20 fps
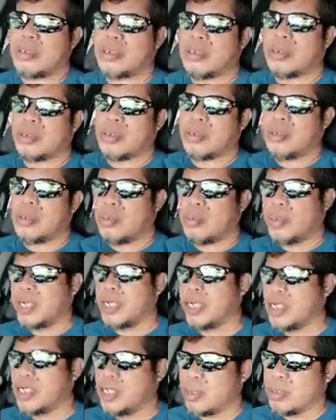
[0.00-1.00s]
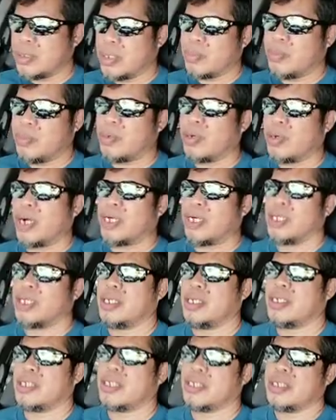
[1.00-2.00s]
obligasyon sa buhay
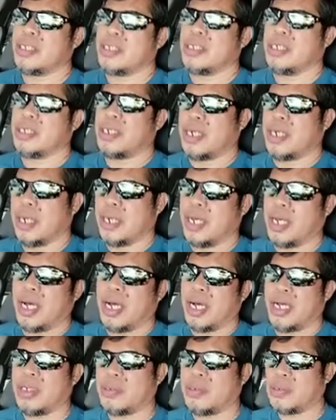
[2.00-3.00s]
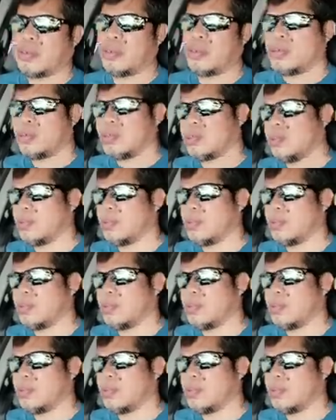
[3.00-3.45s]
kaya ayun so